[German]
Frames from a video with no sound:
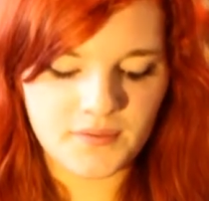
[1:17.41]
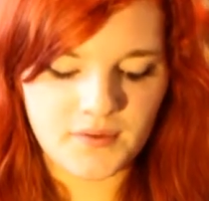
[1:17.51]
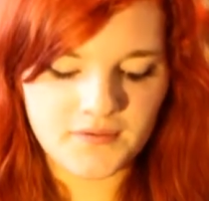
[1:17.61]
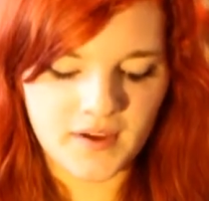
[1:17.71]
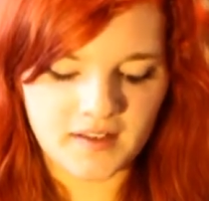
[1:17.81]

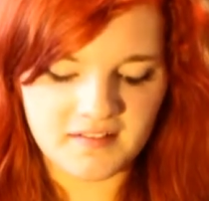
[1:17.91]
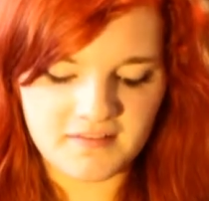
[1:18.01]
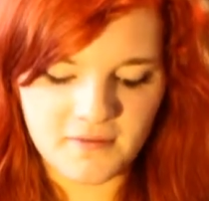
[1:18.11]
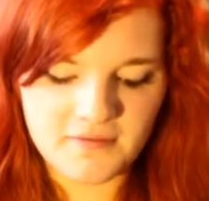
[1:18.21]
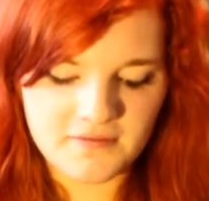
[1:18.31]
Fünf
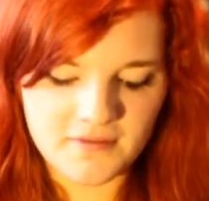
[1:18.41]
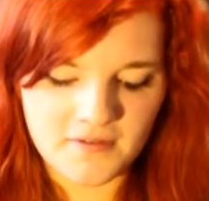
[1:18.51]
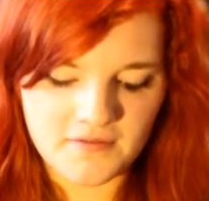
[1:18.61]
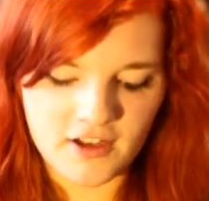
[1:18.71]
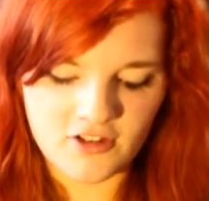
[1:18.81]
Fraktionen,
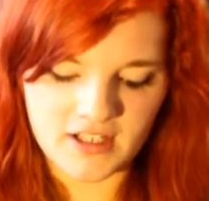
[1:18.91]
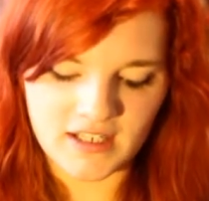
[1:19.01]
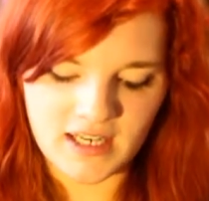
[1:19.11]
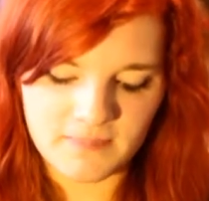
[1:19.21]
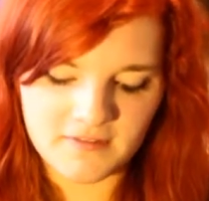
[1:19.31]
fünf verschiedene
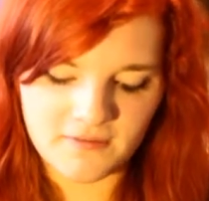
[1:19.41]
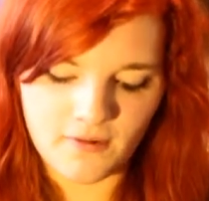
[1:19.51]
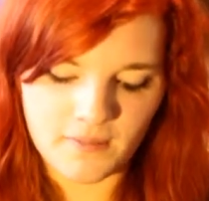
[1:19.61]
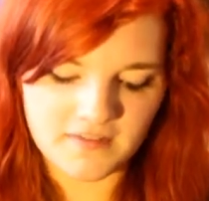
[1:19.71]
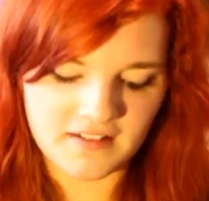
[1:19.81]

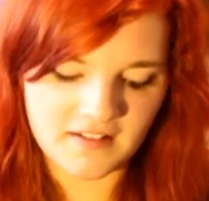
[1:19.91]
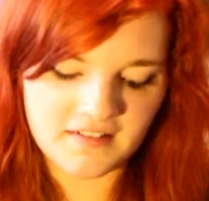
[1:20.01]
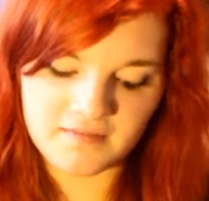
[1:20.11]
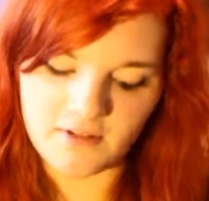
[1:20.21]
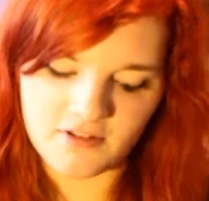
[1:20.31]
Lebensformen sind
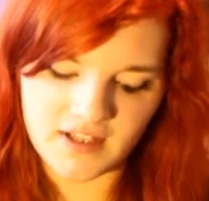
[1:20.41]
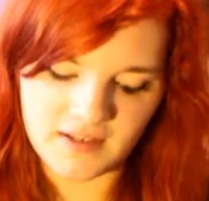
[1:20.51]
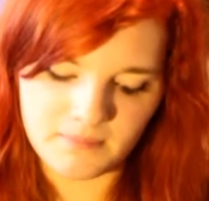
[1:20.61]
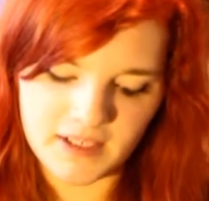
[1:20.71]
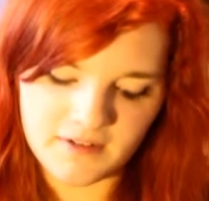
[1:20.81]
es, zwischen
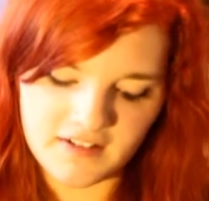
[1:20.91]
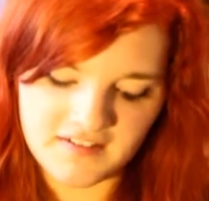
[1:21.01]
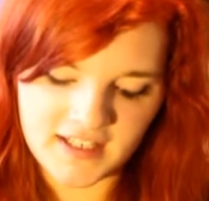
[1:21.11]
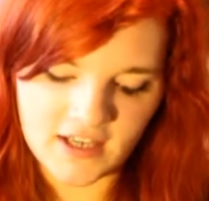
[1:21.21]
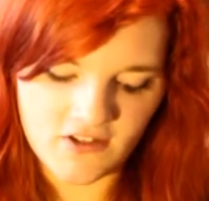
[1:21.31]
denen Beatrice
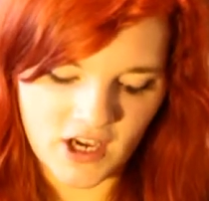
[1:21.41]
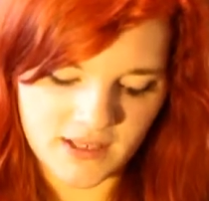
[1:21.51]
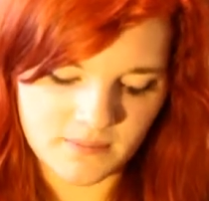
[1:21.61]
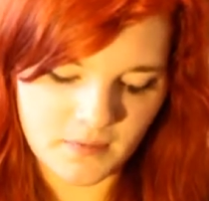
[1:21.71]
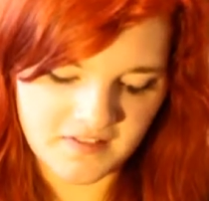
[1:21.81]
sich
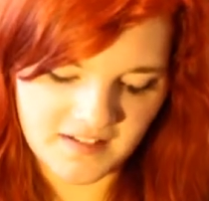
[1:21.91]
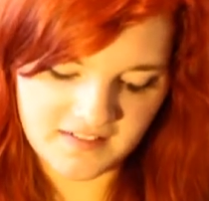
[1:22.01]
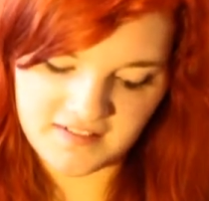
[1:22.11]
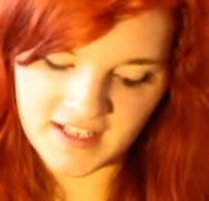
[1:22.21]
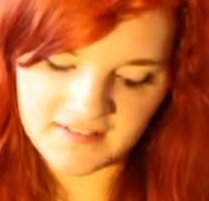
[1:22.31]
entscheiden muss,
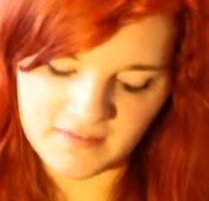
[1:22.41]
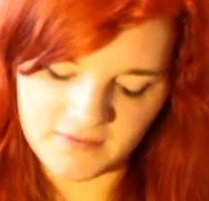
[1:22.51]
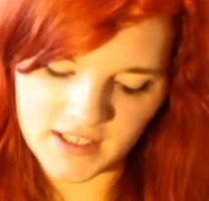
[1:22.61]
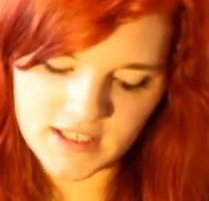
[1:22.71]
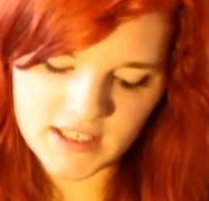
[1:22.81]
als sie
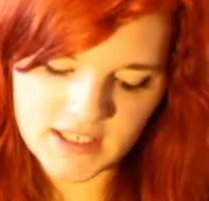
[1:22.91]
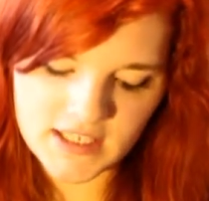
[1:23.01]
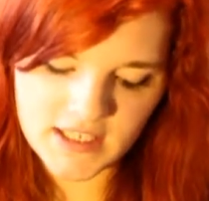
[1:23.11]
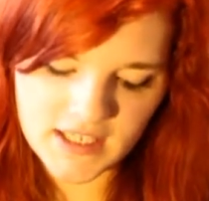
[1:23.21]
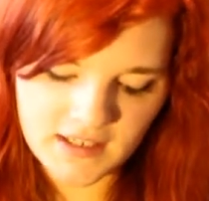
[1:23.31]
16 wird.
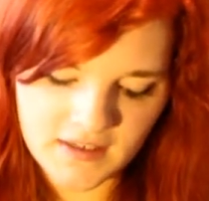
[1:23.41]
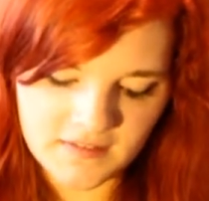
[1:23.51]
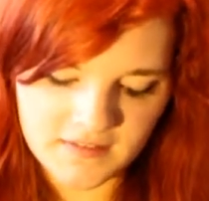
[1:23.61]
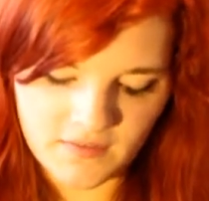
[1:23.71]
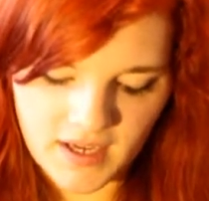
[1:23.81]

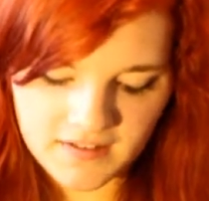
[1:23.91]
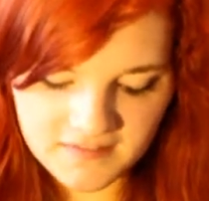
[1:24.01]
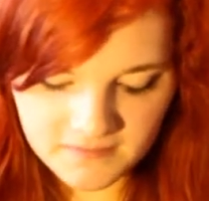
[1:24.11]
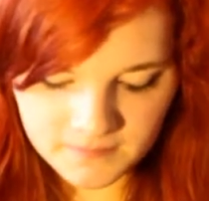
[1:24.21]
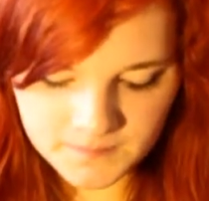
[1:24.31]
Sie
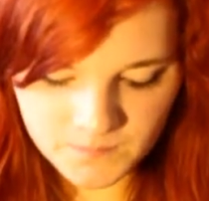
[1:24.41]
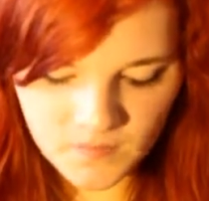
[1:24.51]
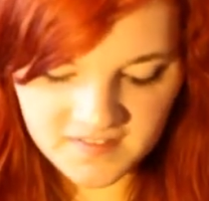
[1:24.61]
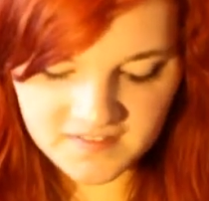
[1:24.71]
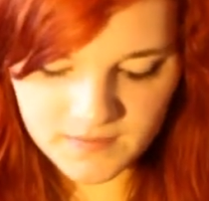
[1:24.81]
weiß,
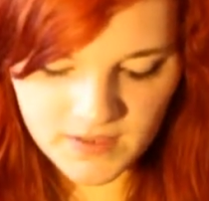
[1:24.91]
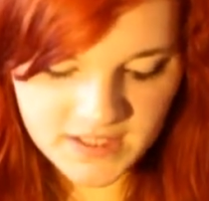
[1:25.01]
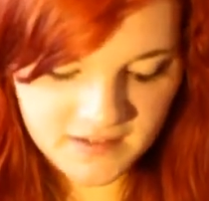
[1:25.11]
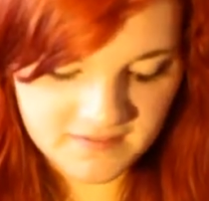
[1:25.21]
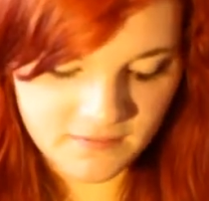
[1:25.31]
es ist die
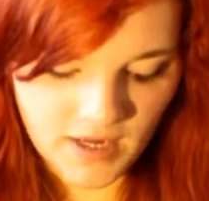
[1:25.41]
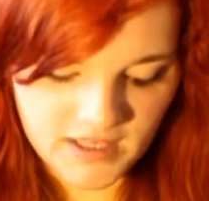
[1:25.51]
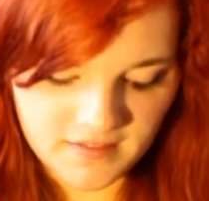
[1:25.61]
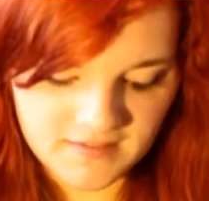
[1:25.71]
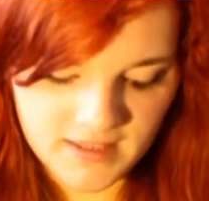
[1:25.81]
wichtigste Wahl
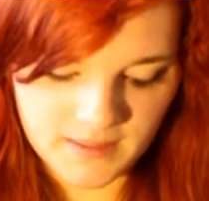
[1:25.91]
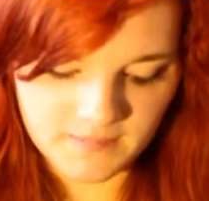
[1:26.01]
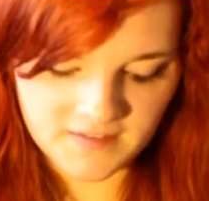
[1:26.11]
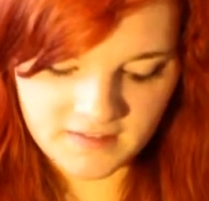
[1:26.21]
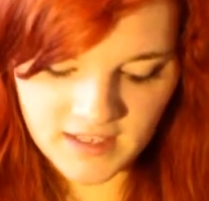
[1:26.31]
ihres
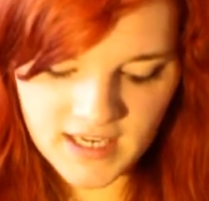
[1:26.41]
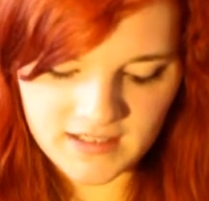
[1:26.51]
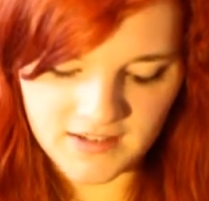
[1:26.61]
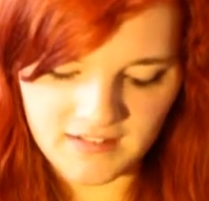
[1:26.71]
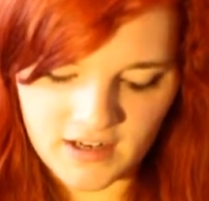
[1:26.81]
Lebens,
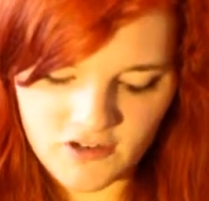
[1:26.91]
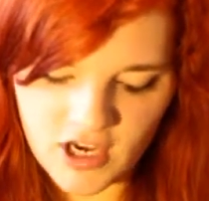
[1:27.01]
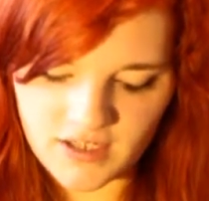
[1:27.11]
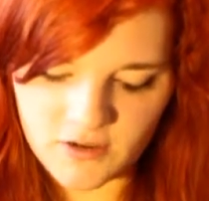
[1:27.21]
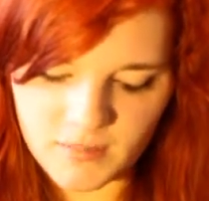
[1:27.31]
denn sie
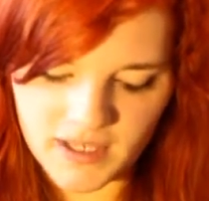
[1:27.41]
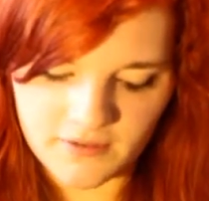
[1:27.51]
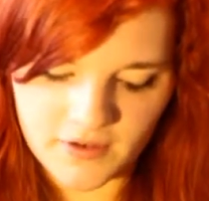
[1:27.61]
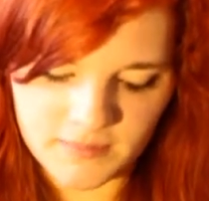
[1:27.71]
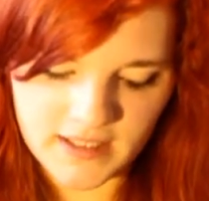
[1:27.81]
entscheidet über
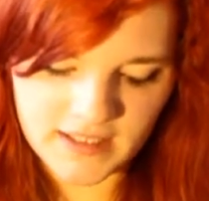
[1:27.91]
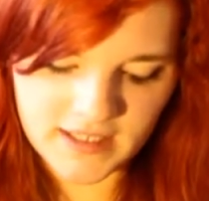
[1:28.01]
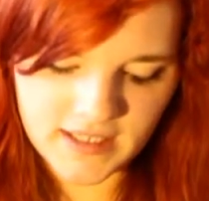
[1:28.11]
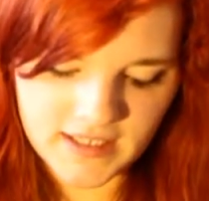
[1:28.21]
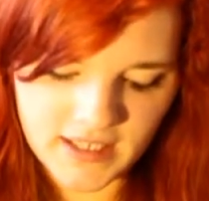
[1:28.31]
ihre
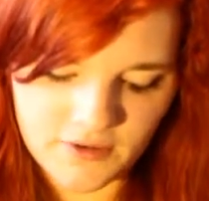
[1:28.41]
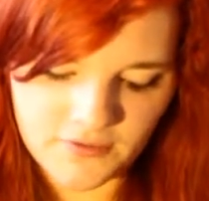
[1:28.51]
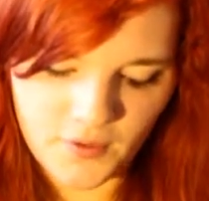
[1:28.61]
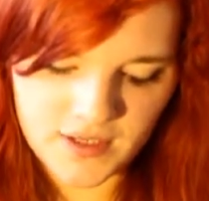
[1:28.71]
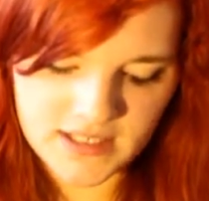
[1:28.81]
Familie, ihre
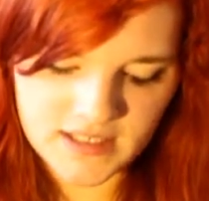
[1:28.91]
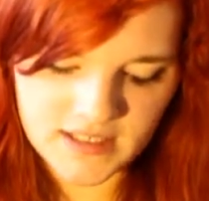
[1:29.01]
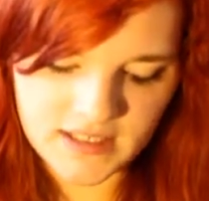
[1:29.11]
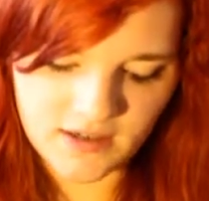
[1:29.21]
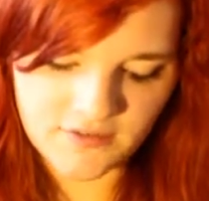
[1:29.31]
Freunde,
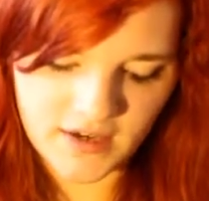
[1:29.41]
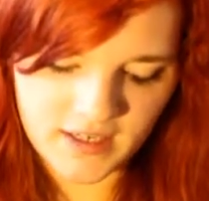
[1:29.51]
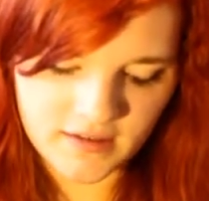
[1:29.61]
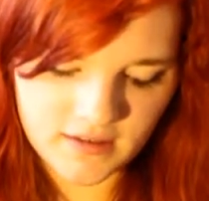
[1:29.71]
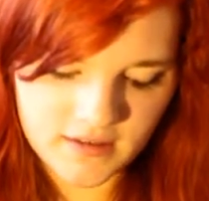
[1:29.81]
ihre
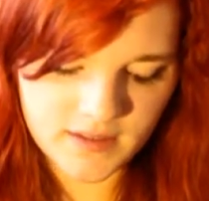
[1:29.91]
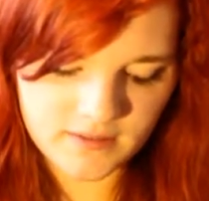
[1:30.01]
Feinde.